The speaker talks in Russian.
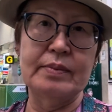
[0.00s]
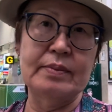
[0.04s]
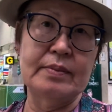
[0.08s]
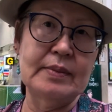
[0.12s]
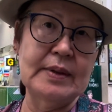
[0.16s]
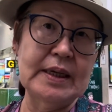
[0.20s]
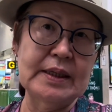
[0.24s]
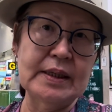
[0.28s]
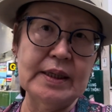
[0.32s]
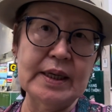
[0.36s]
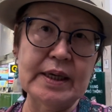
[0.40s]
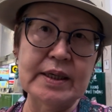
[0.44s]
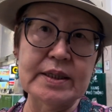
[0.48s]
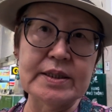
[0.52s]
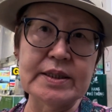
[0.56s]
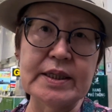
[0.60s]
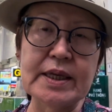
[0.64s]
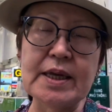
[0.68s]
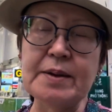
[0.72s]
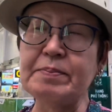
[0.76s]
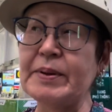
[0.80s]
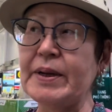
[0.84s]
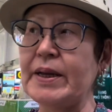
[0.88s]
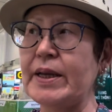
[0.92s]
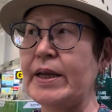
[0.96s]
на
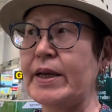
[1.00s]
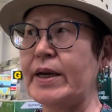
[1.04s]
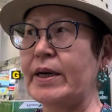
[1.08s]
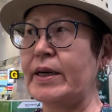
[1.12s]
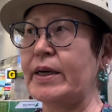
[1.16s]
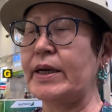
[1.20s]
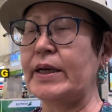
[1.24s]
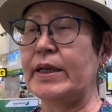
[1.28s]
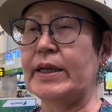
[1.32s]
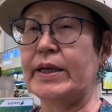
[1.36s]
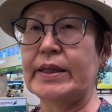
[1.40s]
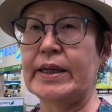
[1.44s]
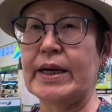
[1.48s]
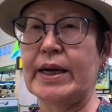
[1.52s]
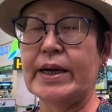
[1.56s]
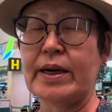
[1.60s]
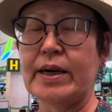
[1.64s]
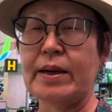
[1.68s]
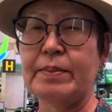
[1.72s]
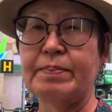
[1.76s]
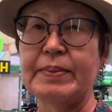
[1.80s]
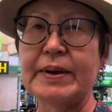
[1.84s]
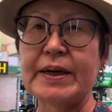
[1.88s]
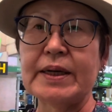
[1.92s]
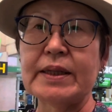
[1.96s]
такси, приехали до
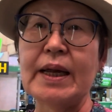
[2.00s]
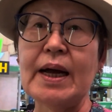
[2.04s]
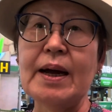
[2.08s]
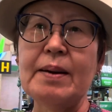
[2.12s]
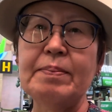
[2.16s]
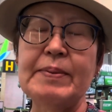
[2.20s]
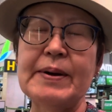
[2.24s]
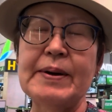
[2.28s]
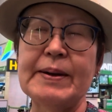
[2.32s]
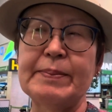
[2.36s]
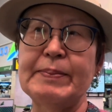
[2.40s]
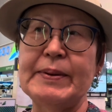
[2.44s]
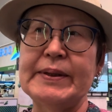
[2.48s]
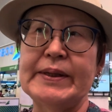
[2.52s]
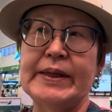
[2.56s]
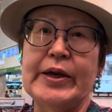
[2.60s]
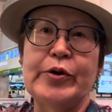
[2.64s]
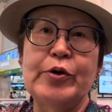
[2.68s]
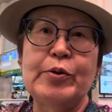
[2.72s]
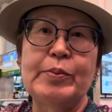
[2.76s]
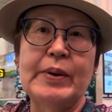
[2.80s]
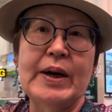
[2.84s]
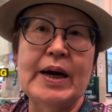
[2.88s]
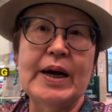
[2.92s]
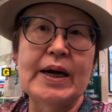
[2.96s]
аэропорта,
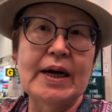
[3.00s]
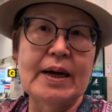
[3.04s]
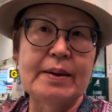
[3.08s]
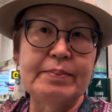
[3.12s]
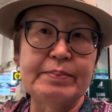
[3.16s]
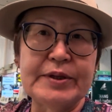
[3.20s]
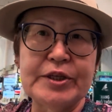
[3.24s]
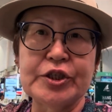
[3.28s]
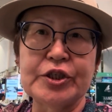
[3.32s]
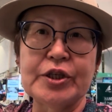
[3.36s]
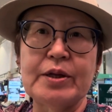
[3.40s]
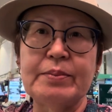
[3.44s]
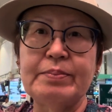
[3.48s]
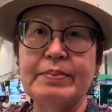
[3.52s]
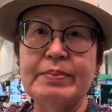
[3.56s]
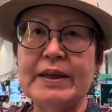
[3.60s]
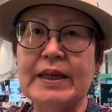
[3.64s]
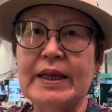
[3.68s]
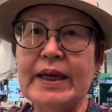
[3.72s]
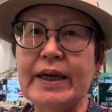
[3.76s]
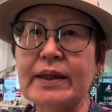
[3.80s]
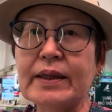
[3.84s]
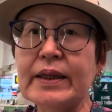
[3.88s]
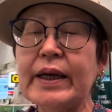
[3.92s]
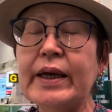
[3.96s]
подаем, как обычно,
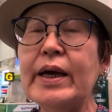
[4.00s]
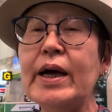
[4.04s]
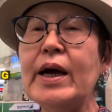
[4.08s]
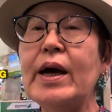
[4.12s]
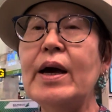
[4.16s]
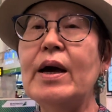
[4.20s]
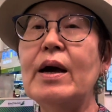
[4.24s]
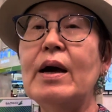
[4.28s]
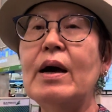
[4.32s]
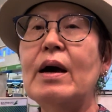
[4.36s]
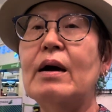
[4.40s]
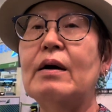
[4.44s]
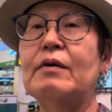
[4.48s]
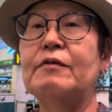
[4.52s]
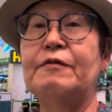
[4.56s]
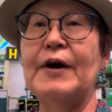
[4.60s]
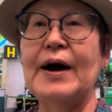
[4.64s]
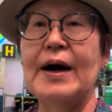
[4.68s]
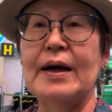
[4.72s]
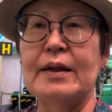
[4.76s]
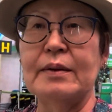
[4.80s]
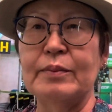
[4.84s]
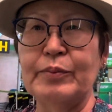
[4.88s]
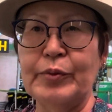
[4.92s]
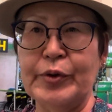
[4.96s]
билеты.
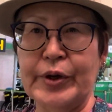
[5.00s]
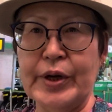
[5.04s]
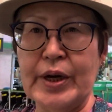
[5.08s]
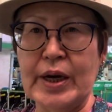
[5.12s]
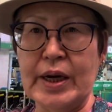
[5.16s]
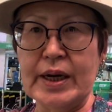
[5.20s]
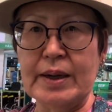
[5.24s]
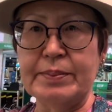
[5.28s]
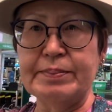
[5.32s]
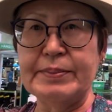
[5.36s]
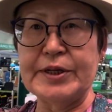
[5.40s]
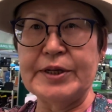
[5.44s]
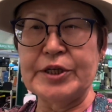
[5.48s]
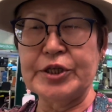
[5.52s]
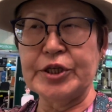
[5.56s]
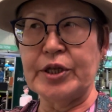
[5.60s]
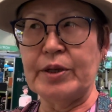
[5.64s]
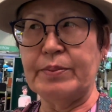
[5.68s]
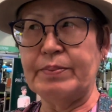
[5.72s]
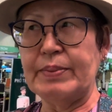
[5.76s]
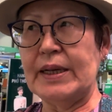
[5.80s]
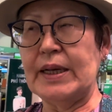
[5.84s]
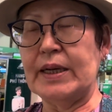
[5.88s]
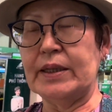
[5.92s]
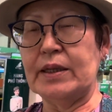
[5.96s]
Вал мой, как
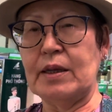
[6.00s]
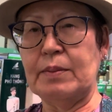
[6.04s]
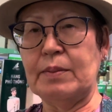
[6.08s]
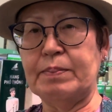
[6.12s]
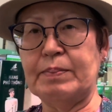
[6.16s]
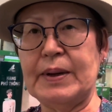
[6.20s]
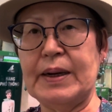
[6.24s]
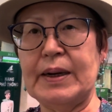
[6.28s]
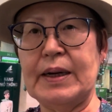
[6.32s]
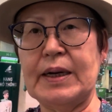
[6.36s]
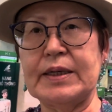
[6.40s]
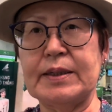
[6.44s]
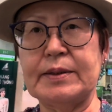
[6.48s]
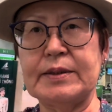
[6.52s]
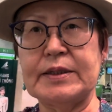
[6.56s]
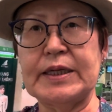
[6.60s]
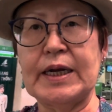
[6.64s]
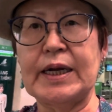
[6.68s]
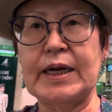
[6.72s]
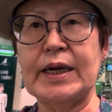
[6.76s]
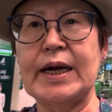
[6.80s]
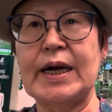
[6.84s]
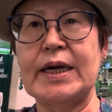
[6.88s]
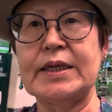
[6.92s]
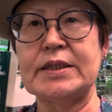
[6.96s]
обычно, билеты по
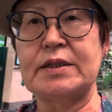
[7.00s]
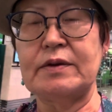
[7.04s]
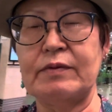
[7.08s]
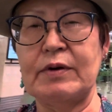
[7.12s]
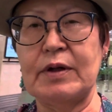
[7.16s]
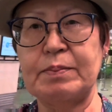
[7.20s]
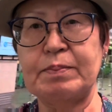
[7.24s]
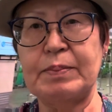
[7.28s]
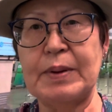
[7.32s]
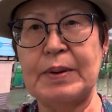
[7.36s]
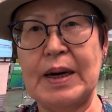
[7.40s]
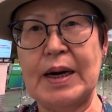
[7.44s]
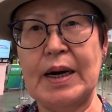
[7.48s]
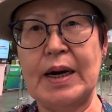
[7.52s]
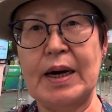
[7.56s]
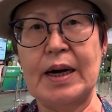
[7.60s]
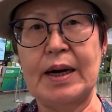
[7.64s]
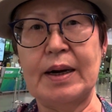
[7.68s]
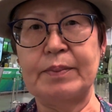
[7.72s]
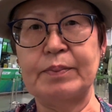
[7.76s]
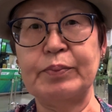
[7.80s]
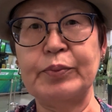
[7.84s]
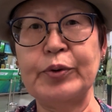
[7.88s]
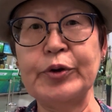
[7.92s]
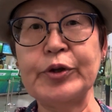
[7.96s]
заказывал
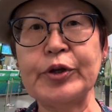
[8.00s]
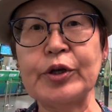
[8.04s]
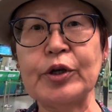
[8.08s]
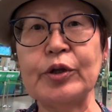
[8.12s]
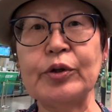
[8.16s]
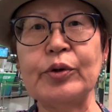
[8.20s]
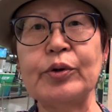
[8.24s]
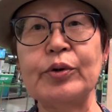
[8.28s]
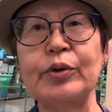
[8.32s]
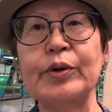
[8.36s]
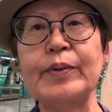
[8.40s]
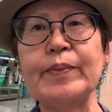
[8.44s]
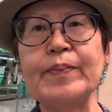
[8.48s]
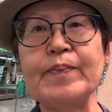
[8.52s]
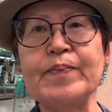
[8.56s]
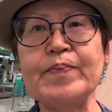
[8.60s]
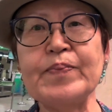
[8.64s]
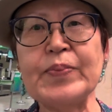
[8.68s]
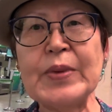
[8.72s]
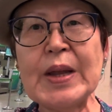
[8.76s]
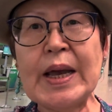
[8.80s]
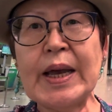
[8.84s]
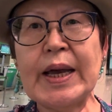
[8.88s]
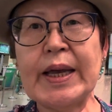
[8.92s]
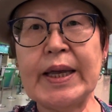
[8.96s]
по букингу.
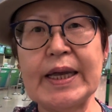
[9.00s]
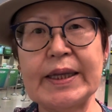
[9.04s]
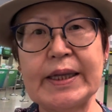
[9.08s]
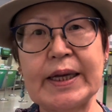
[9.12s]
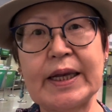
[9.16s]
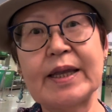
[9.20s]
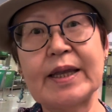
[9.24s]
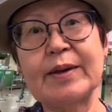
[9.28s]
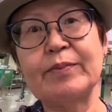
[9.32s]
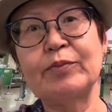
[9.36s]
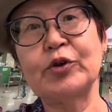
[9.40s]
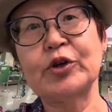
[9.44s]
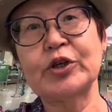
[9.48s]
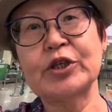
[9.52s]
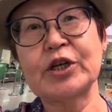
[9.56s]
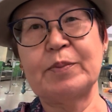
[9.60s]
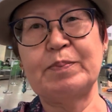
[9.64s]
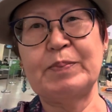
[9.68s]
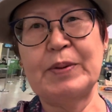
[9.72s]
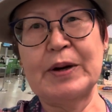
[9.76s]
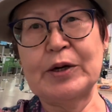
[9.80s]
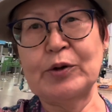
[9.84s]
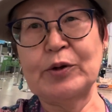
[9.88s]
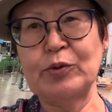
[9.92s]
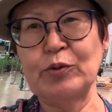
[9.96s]
Я так немножко
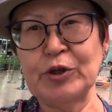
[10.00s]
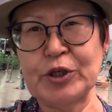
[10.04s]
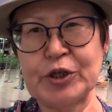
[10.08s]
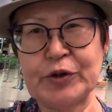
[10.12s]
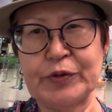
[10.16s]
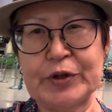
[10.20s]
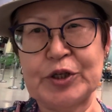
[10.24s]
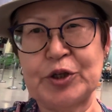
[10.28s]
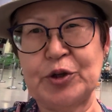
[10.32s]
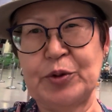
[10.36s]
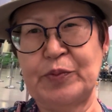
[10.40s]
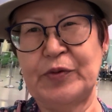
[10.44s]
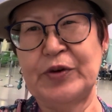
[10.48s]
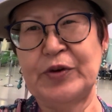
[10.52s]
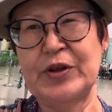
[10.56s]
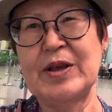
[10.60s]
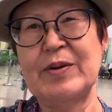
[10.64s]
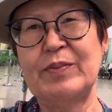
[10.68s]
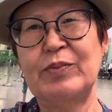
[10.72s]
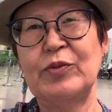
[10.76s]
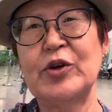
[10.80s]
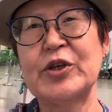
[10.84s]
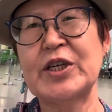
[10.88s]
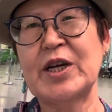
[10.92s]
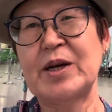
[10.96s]
покруживаю, чтобы вы
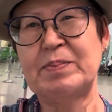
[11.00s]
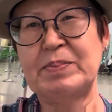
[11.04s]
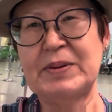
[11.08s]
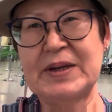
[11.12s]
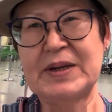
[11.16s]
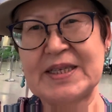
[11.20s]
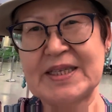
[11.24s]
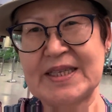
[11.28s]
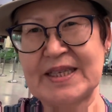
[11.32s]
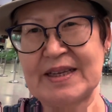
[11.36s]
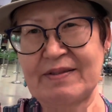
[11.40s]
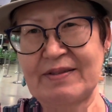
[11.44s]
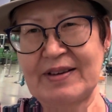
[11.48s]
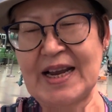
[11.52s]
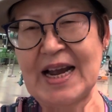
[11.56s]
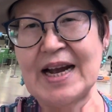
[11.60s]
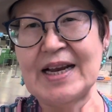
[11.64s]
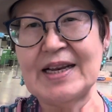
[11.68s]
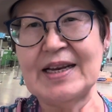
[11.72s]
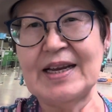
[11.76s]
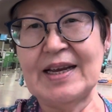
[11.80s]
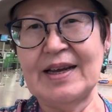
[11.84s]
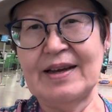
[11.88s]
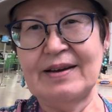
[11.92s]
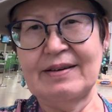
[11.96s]
немножко
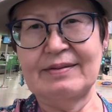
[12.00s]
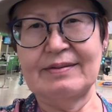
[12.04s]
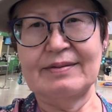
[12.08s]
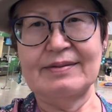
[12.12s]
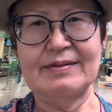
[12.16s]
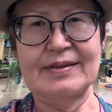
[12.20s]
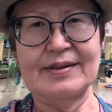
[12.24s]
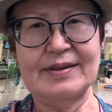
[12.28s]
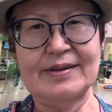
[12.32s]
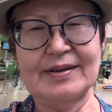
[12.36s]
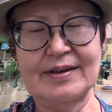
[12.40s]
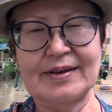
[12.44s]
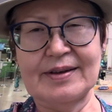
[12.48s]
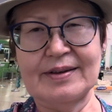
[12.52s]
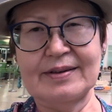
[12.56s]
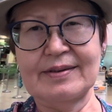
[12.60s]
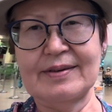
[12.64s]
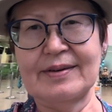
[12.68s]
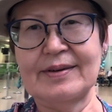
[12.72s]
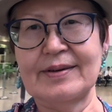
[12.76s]
представляли этот,